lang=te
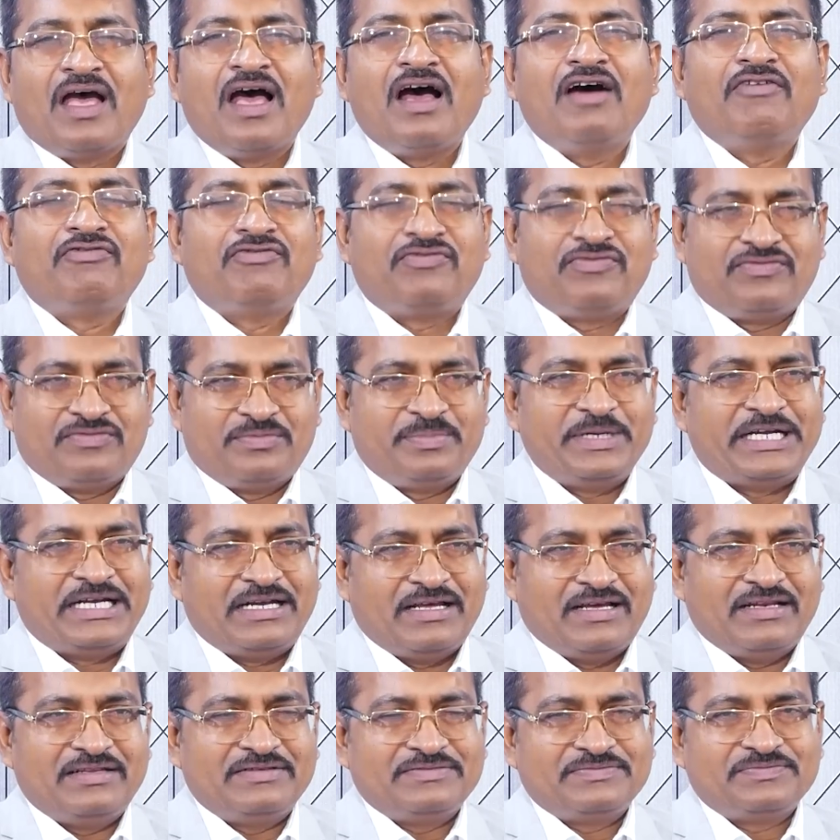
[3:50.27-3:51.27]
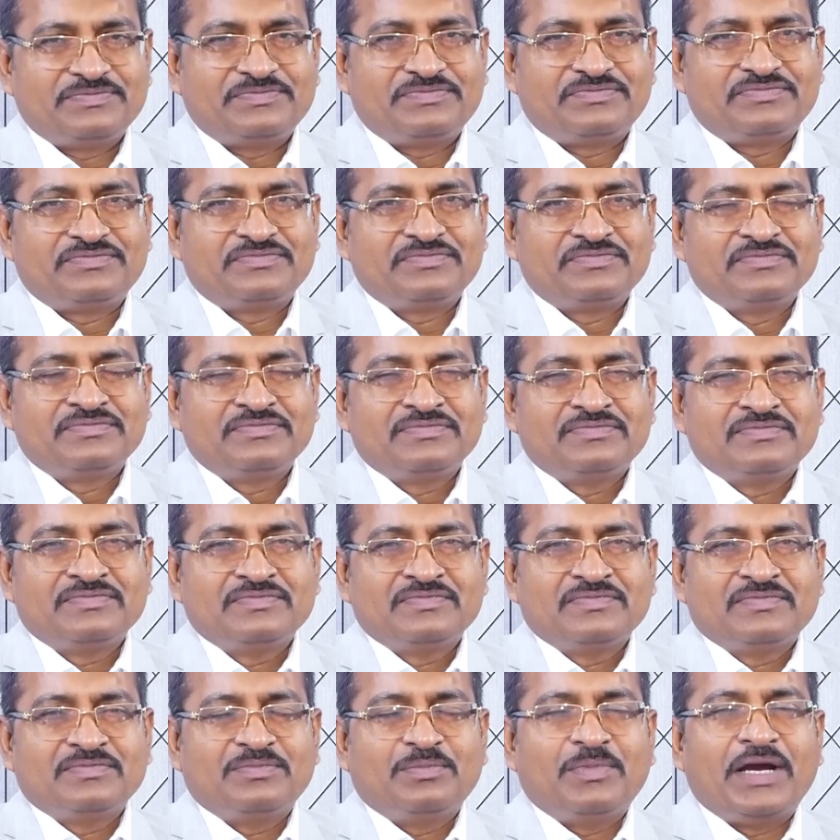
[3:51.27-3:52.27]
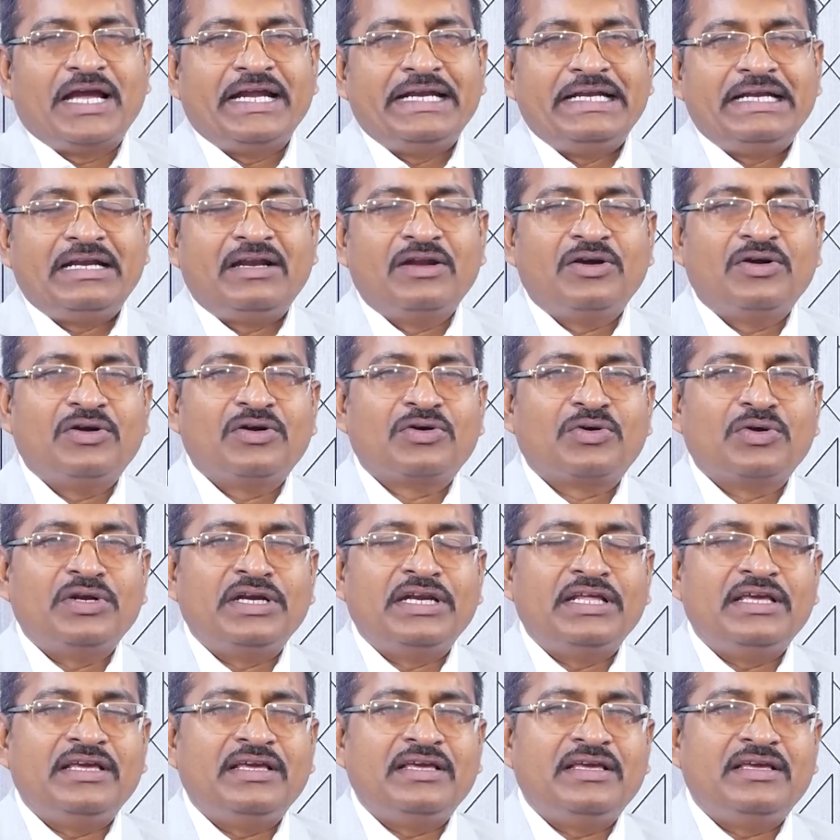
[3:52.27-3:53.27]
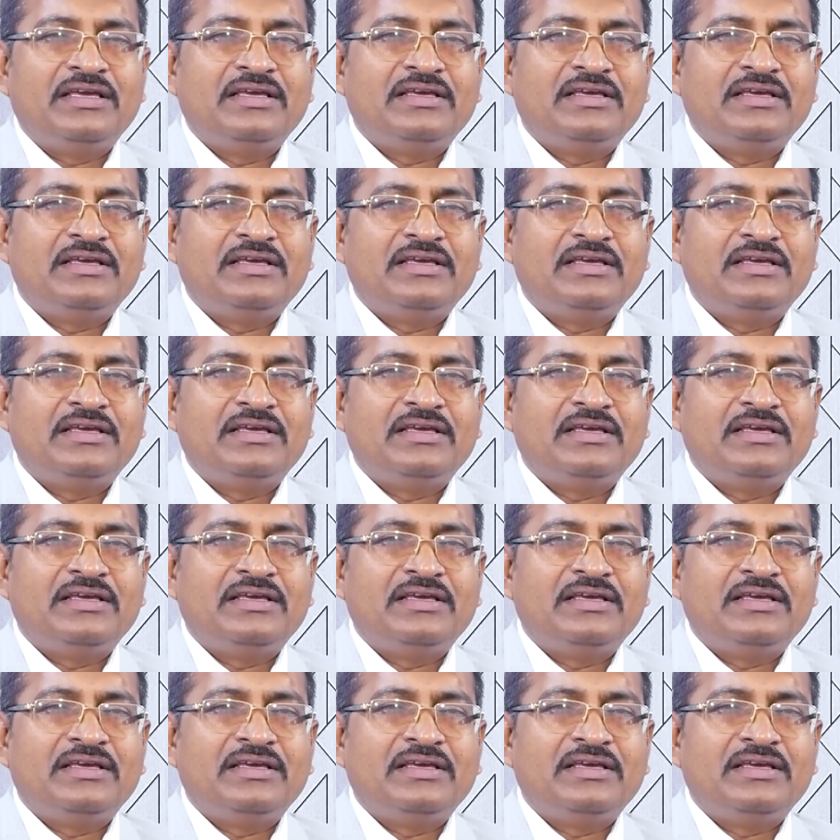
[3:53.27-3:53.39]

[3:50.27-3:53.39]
ఆఫ్ పెట్టాలి మా ఇంట్లో కొన్ని